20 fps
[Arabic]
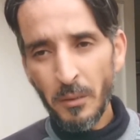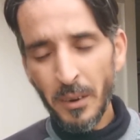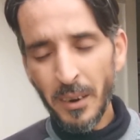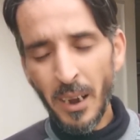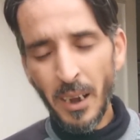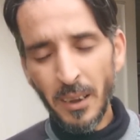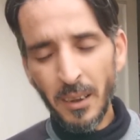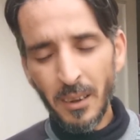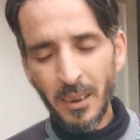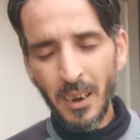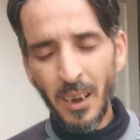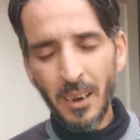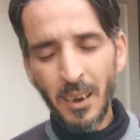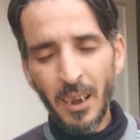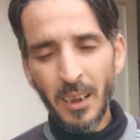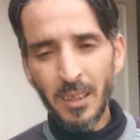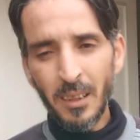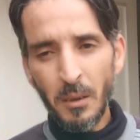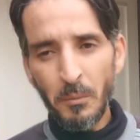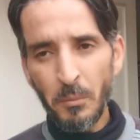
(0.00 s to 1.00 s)
كاع كاع
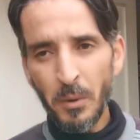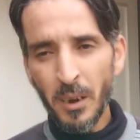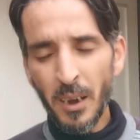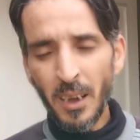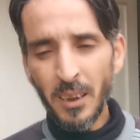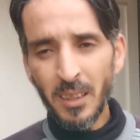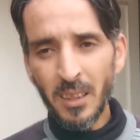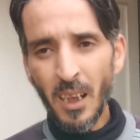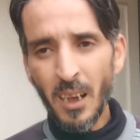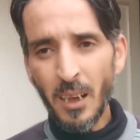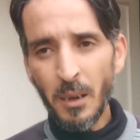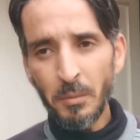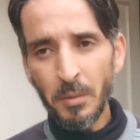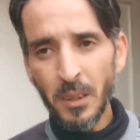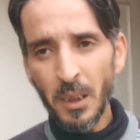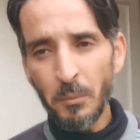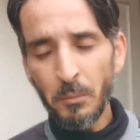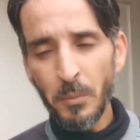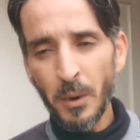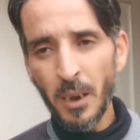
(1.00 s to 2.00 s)
الاطباء كاع الطاقم
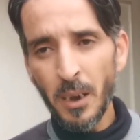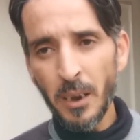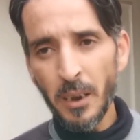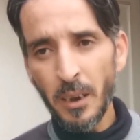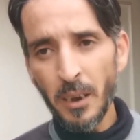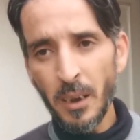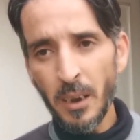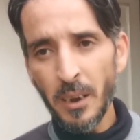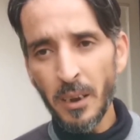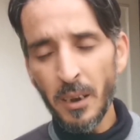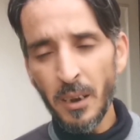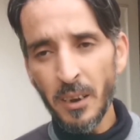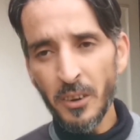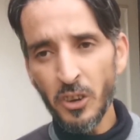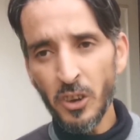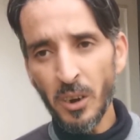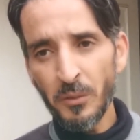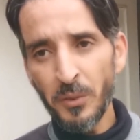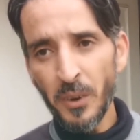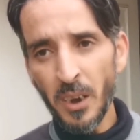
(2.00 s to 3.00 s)
الطبي اللي اللي
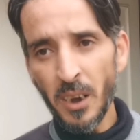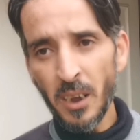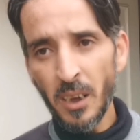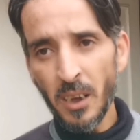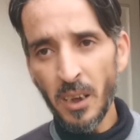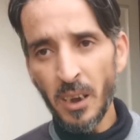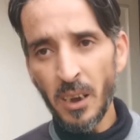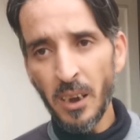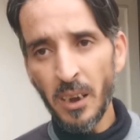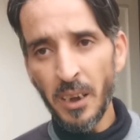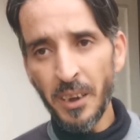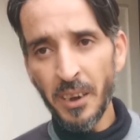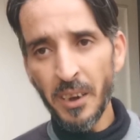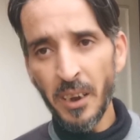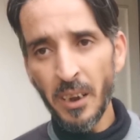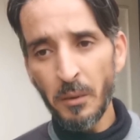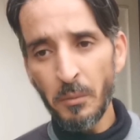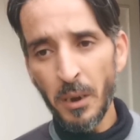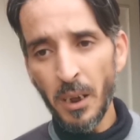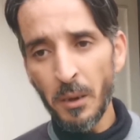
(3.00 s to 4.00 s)
شرف على على
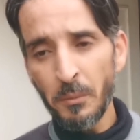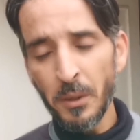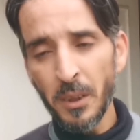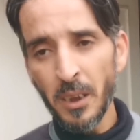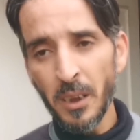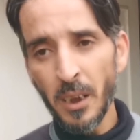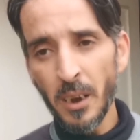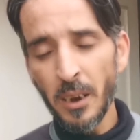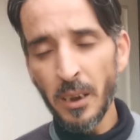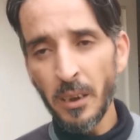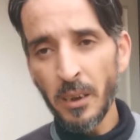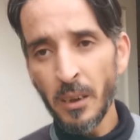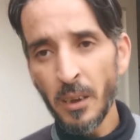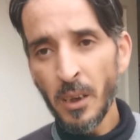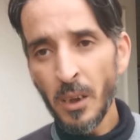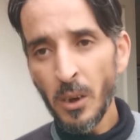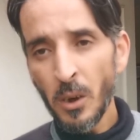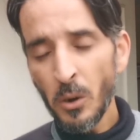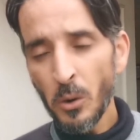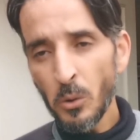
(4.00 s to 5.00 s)
العنايه بالاب ديالي
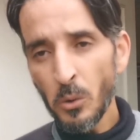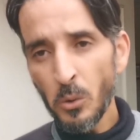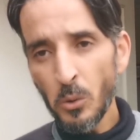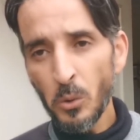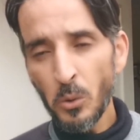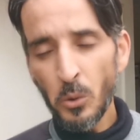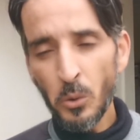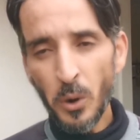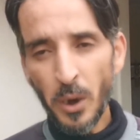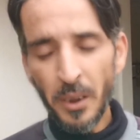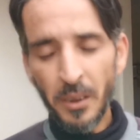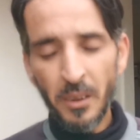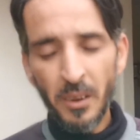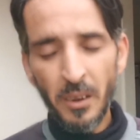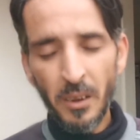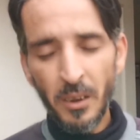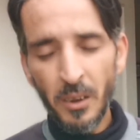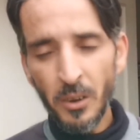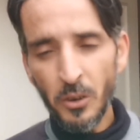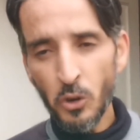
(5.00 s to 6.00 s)
وواحد
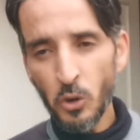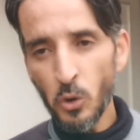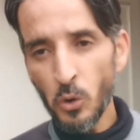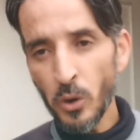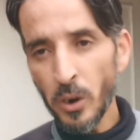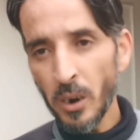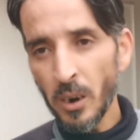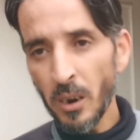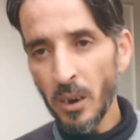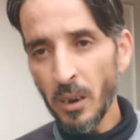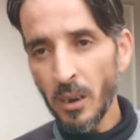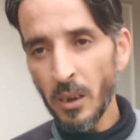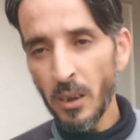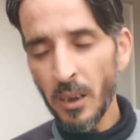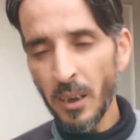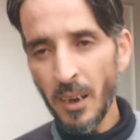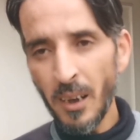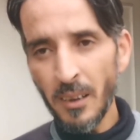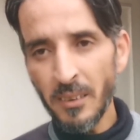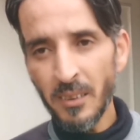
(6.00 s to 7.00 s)
الشكر
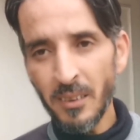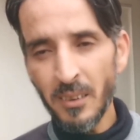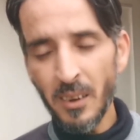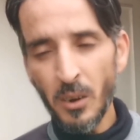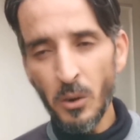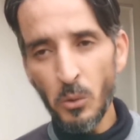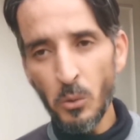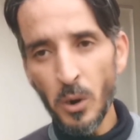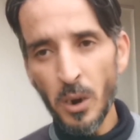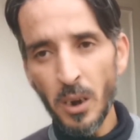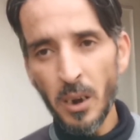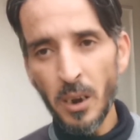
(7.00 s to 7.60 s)
خاص هو